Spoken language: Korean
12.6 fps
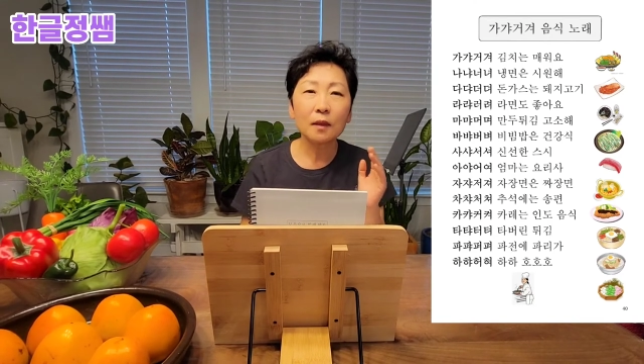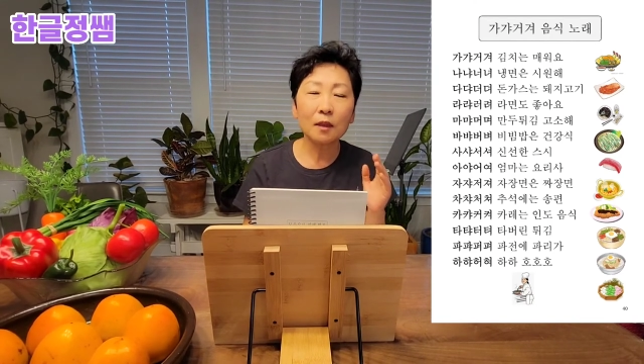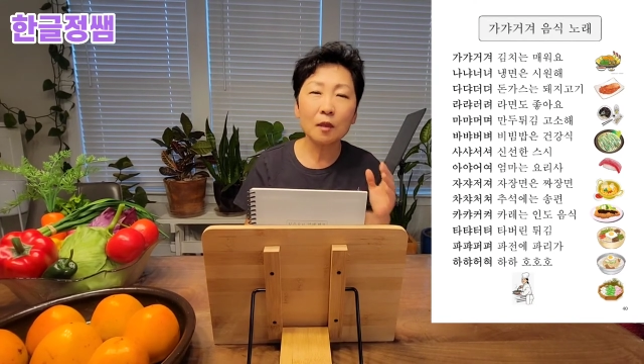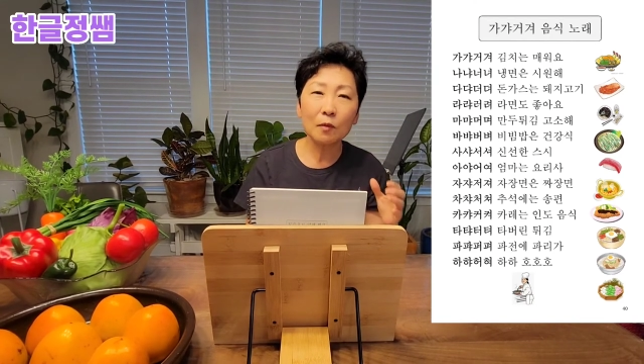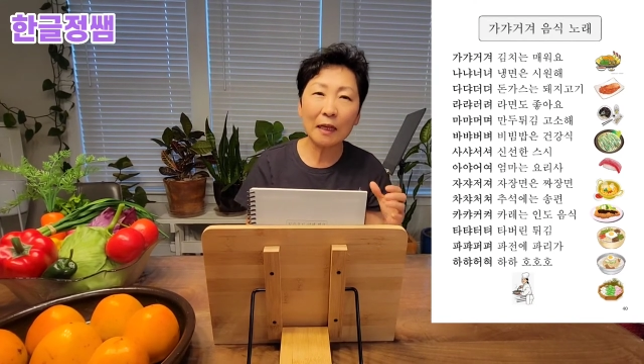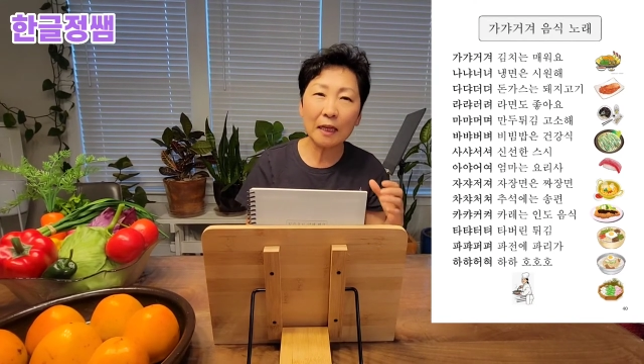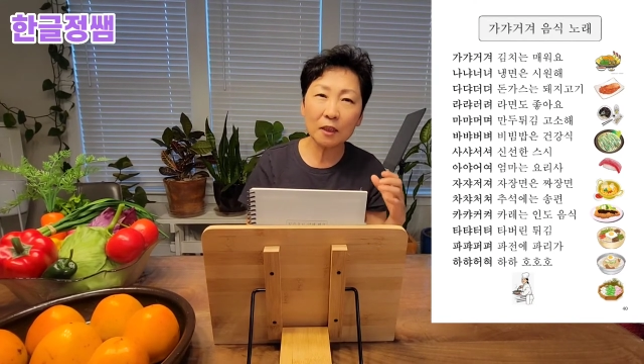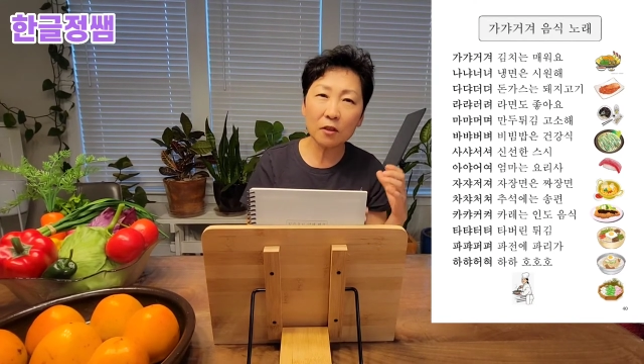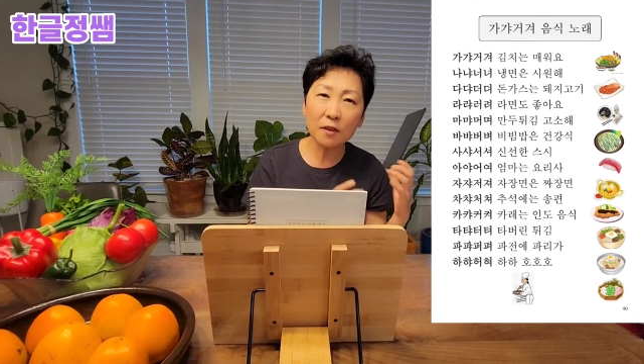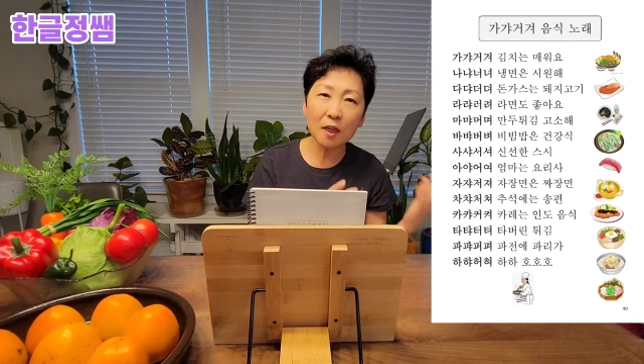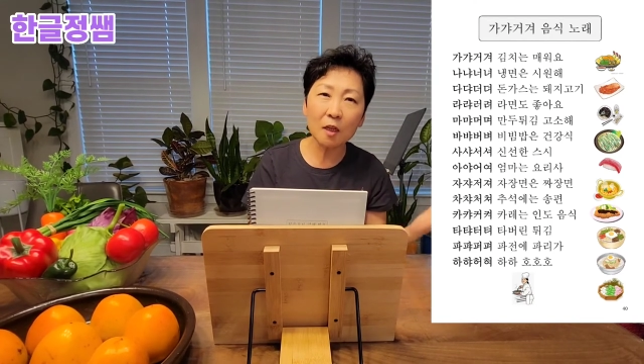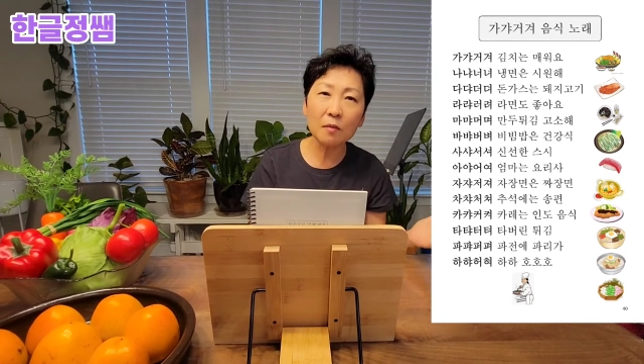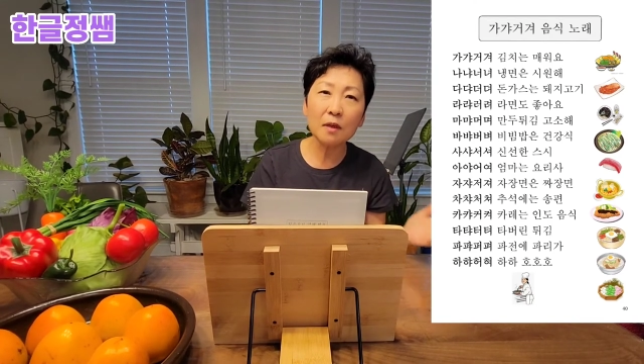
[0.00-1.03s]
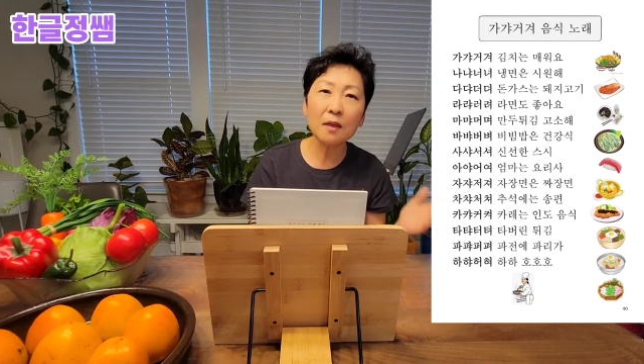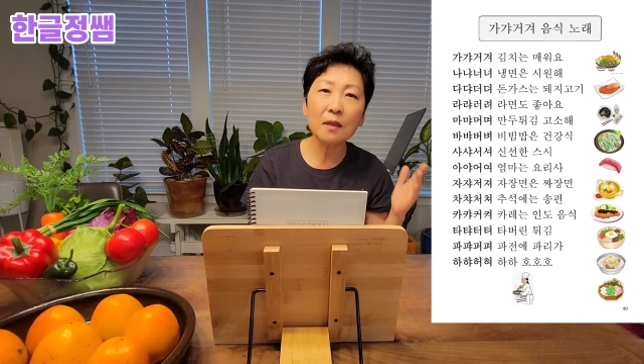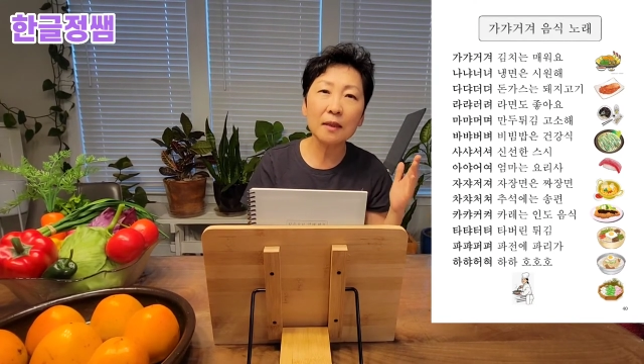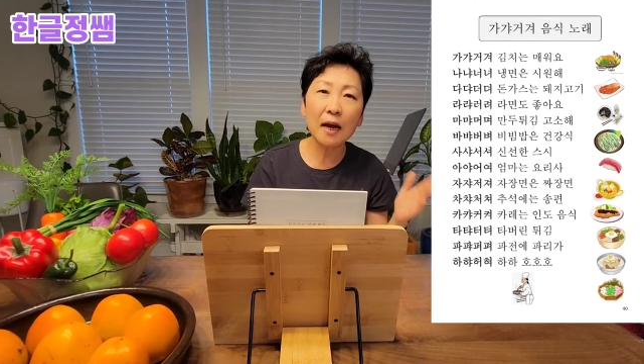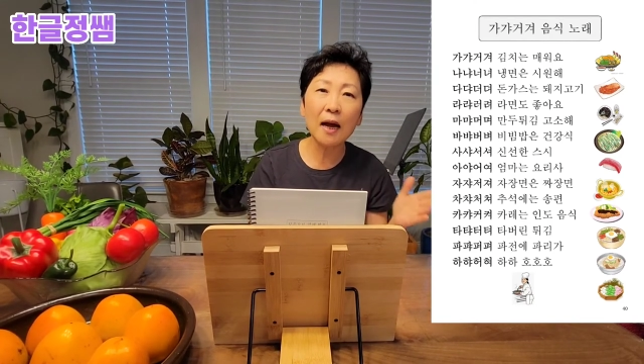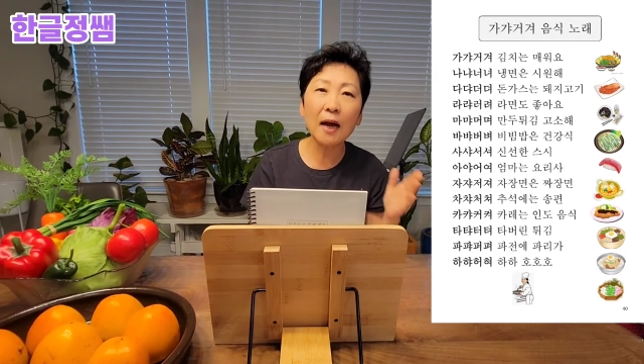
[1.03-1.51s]
그럼 다시 선생님이
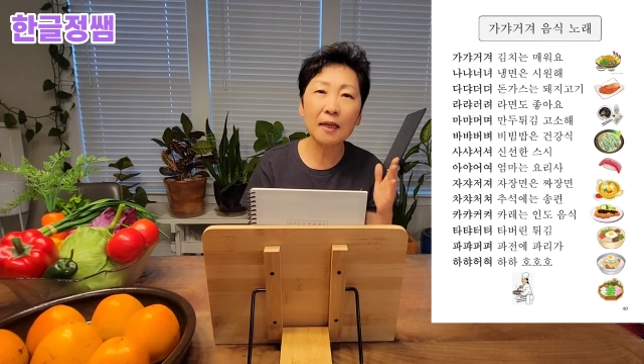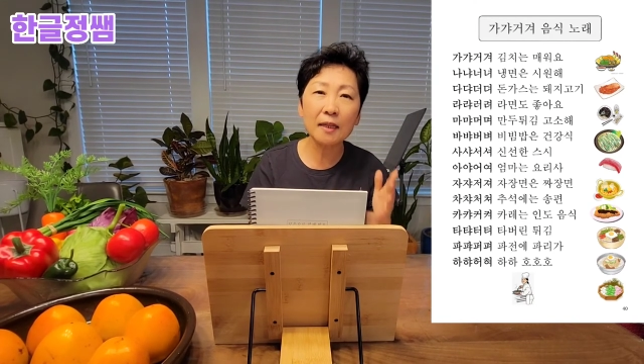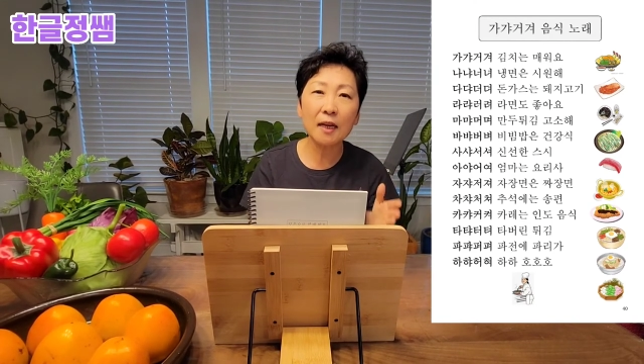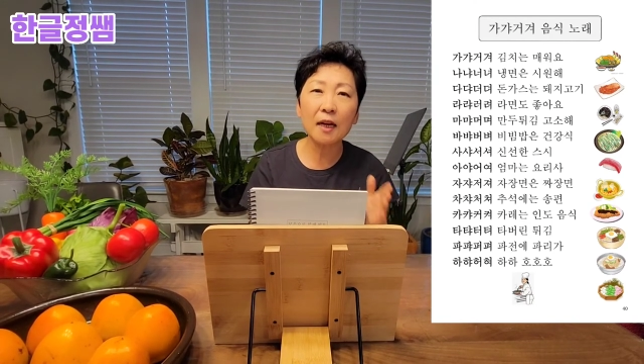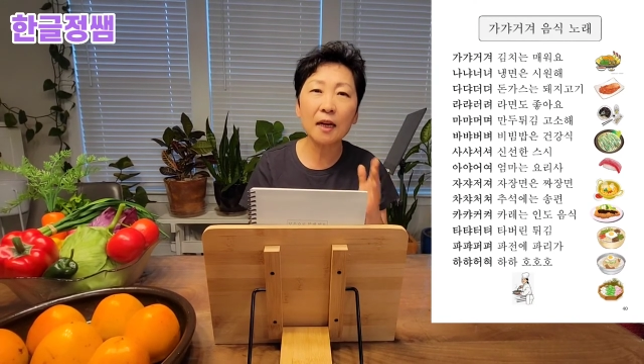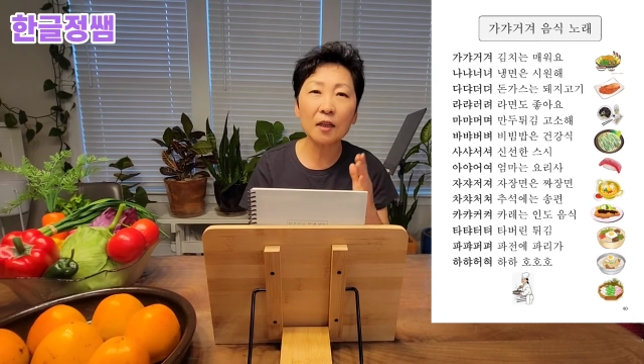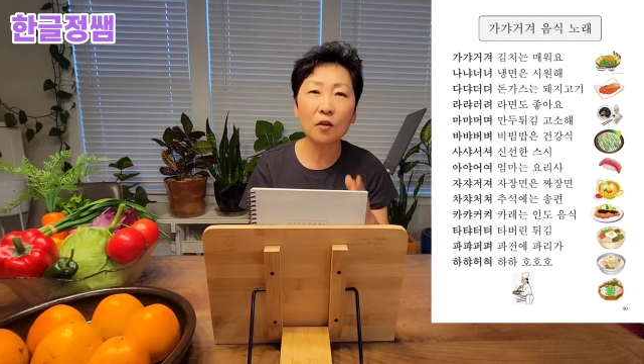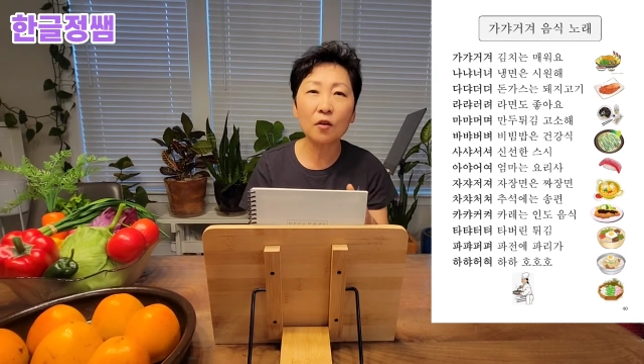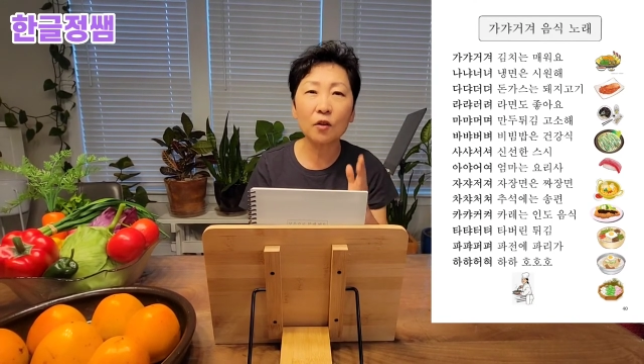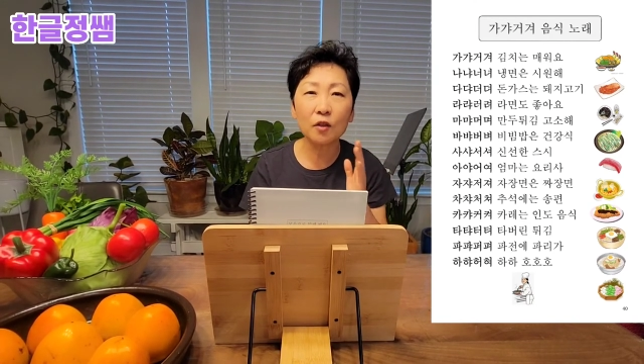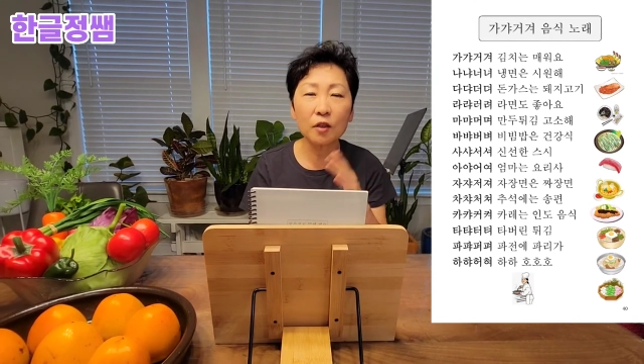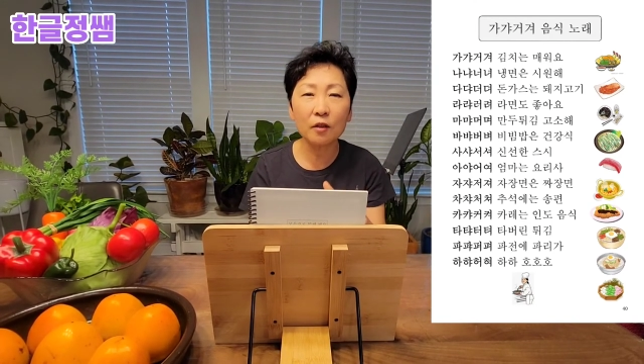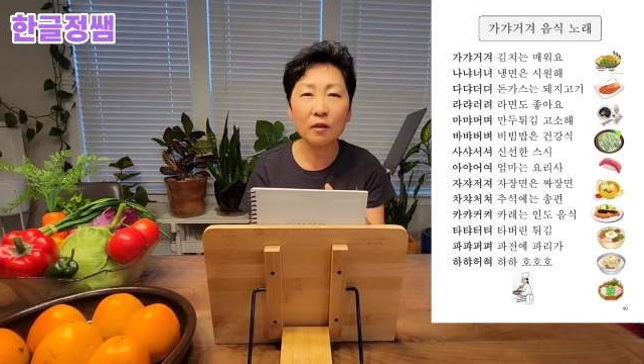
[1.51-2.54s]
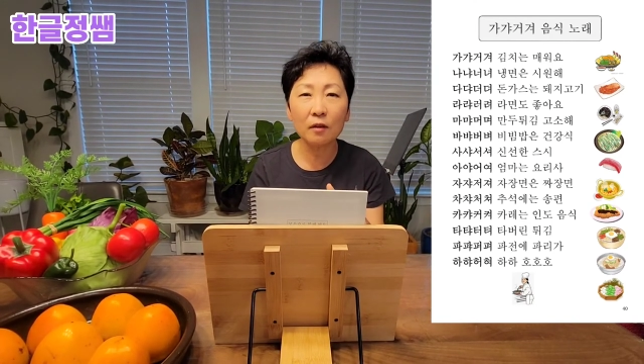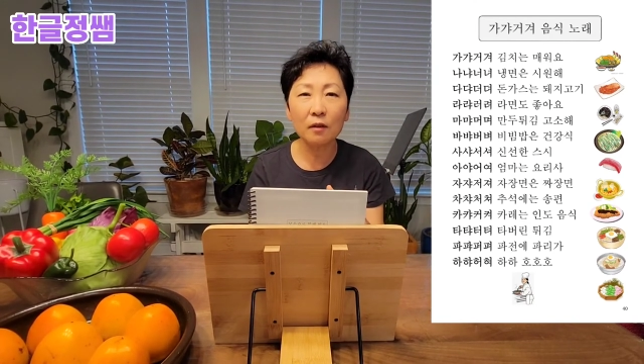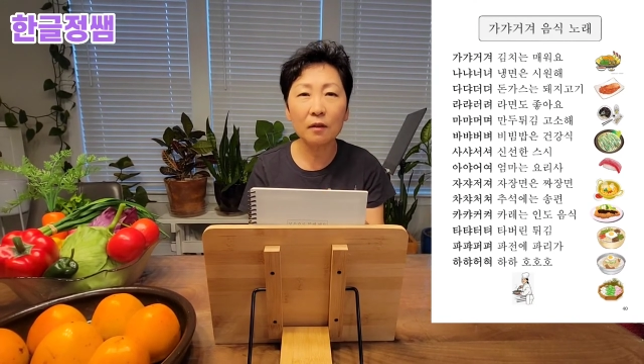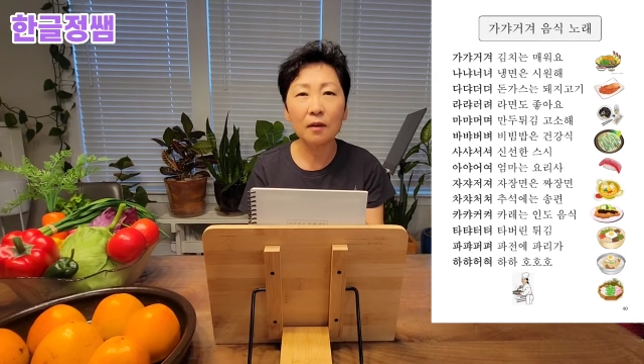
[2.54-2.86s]
나냐 너냐